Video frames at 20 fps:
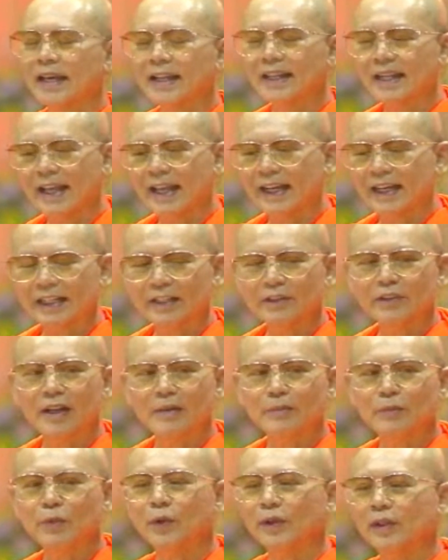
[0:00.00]
ถ้าแลกกันระห
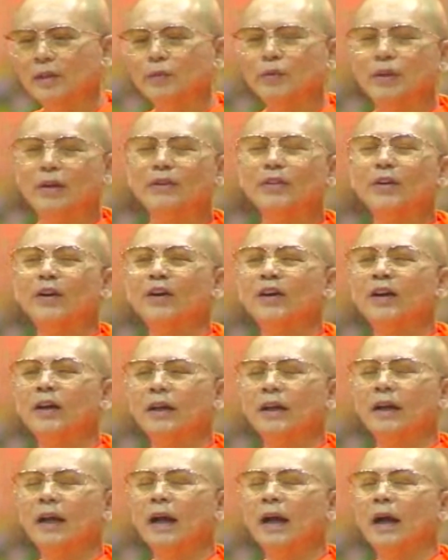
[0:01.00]
ว่างบวชกับภูเขาทอง
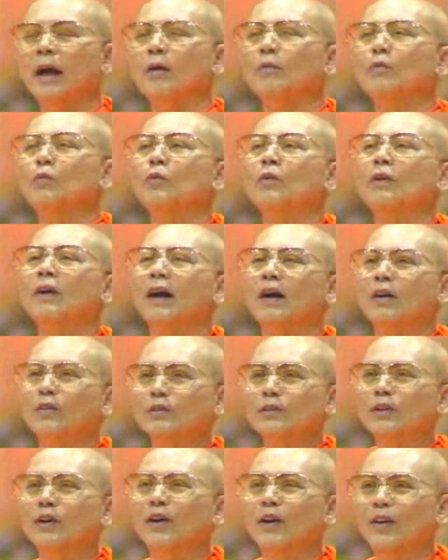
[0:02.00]
เอาภูเขา
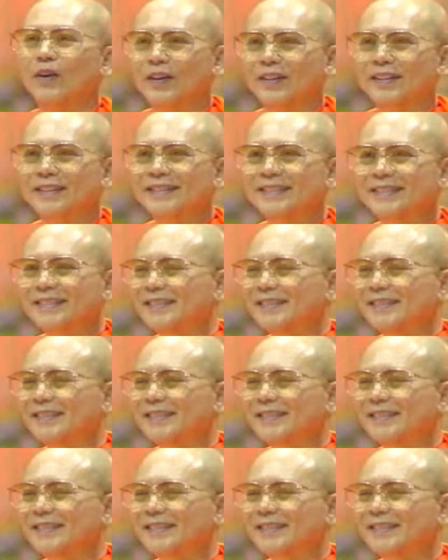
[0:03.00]
ทอง